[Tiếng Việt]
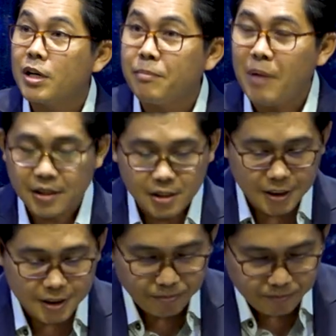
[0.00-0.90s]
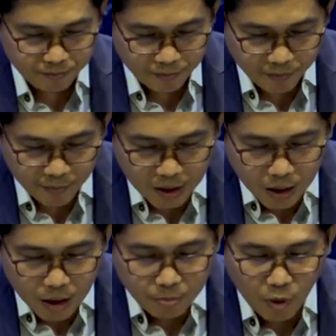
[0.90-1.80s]
cái ban khơi.
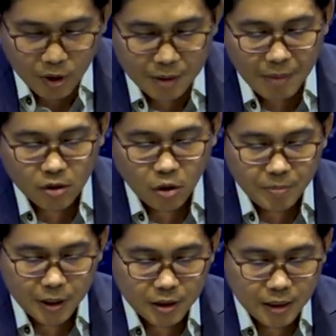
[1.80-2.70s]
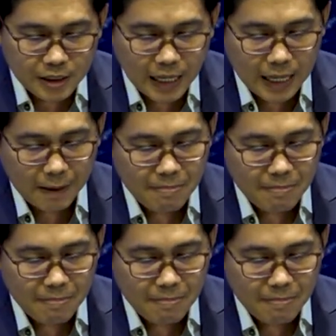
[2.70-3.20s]
Bộ cái ban khúc khất khné thả.